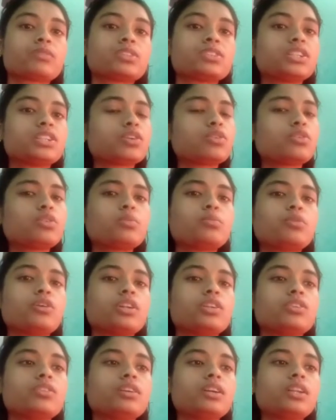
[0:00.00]
যে কোনো
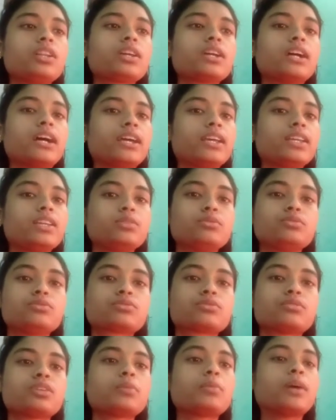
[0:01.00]
বডি অয়েল গায়ে ইউজ
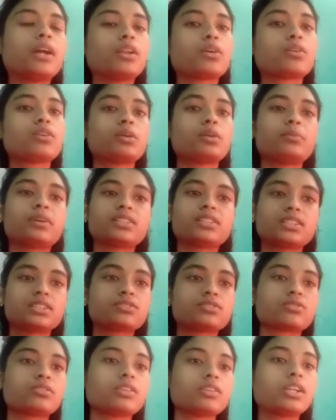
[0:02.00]
করে ভালো করে মাসাজ
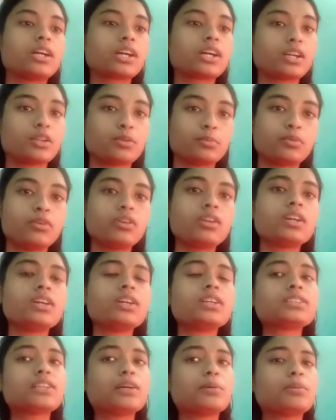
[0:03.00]
করে রাখার পর
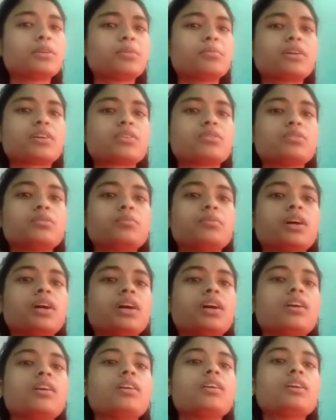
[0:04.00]
সাবান মাখো বা
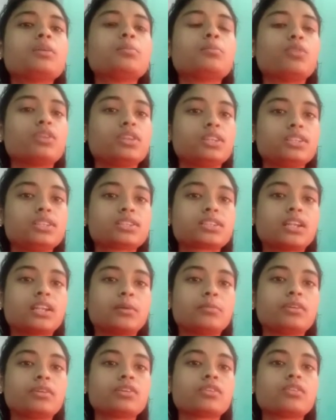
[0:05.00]
বডি
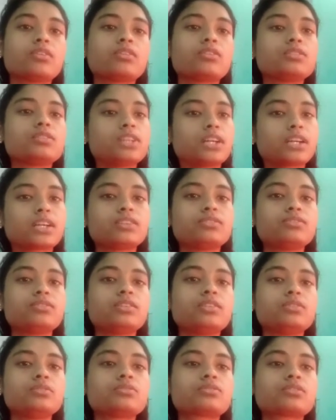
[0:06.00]
স্ক্রাবিং করো যা কিছু
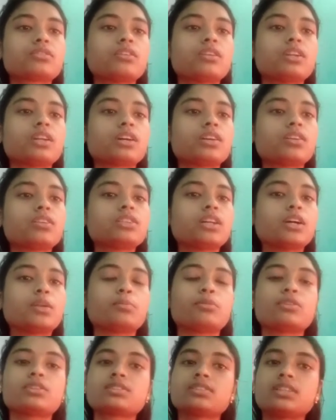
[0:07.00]
ইউজ করো না কেন
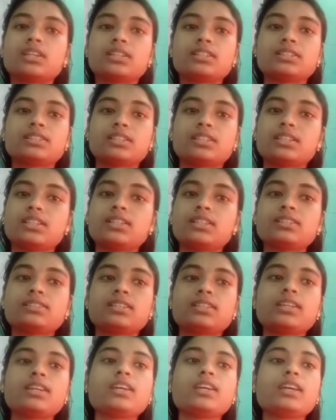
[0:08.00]
তারপর স্নান সেরে
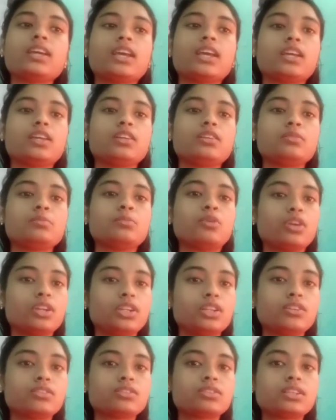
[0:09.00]
এসে এই
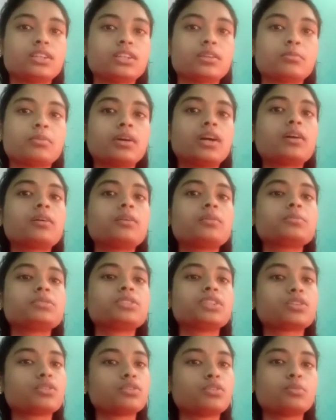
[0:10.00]
বডি লোশন বা
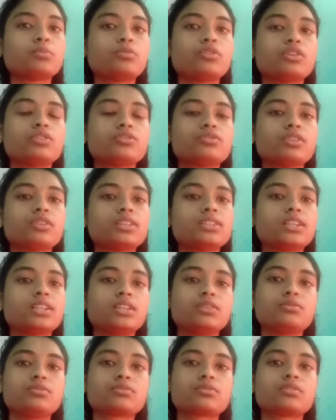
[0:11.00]
যে কোনো ময়েশ্চারাইজার
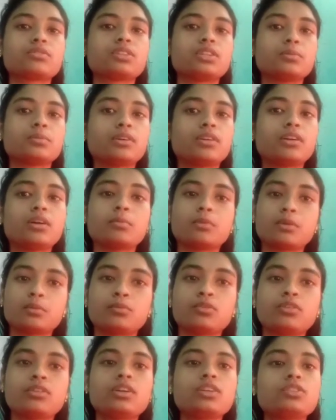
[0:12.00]
ইউজ করতে পারো আমার
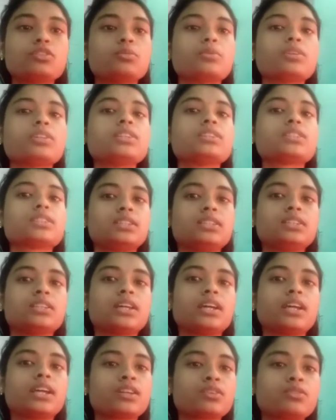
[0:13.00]
মনে হয় তোমাদের
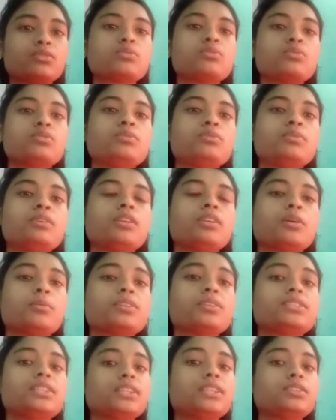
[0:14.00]
স্কিনটা একটু গুড ফিল হবে
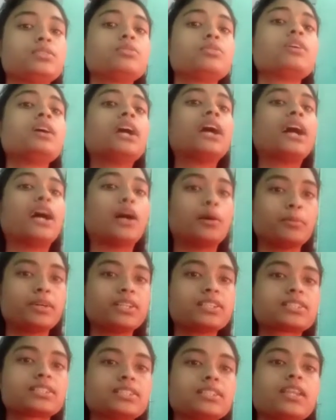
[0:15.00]
যেহেতু আমার
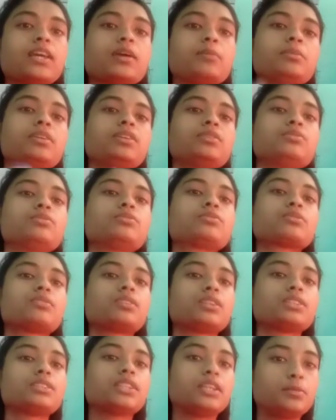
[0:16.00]
স্কিনে আমি ইউজ
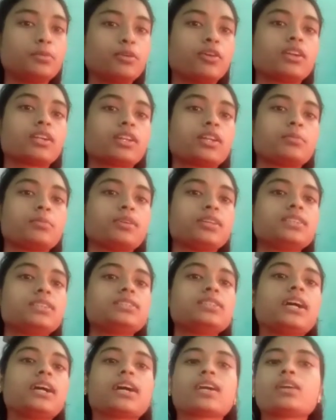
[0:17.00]
করে সেই ফলটা
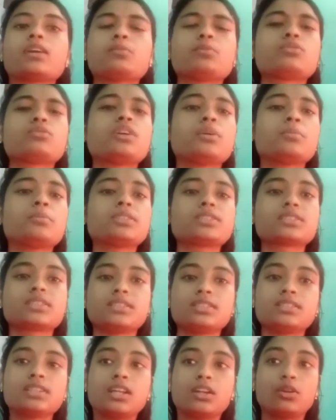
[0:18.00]
পেয়েছি আগের মতো আমার
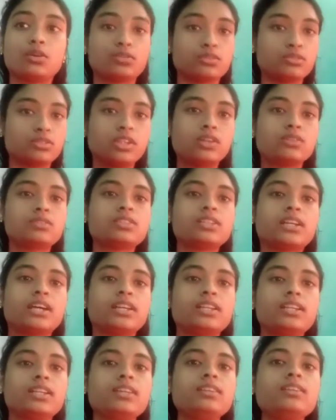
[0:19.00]
স্কিনটার অতটাও ড্রাই
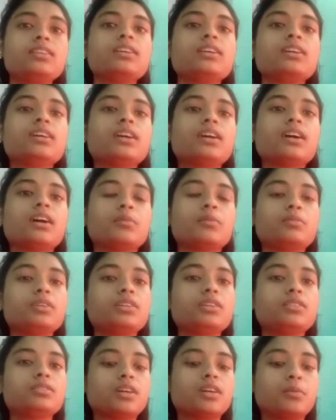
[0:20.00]
নেই আমি
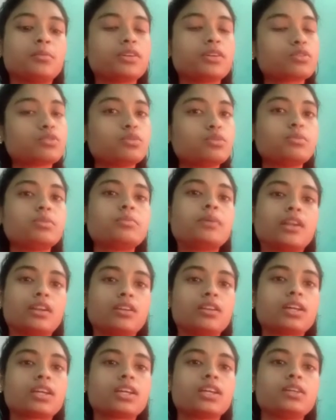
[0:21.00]
আমার খুবই ভালো
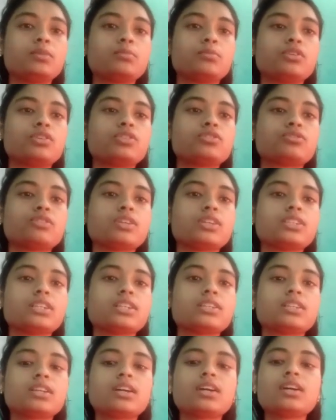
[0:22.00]
লাগে এই
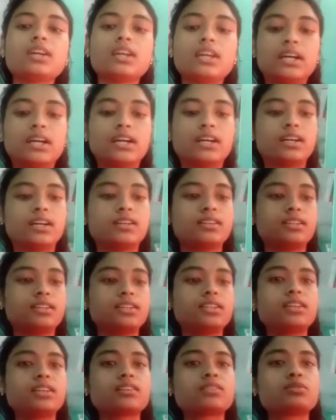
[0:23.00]
ময়েশ্চারাইজারটা আর
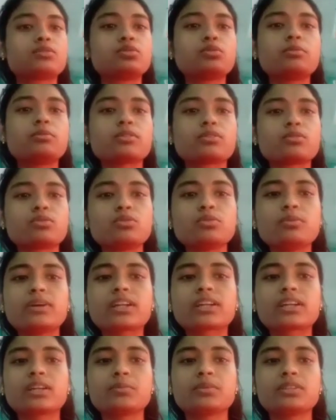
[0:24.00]
এটা খুব খুব
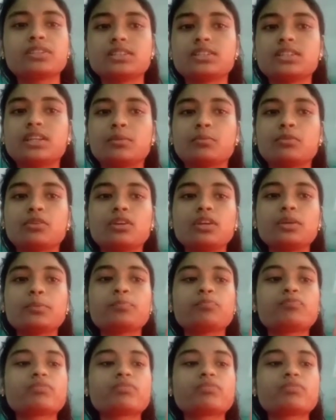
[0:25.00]
একটা বেশি দাম নয়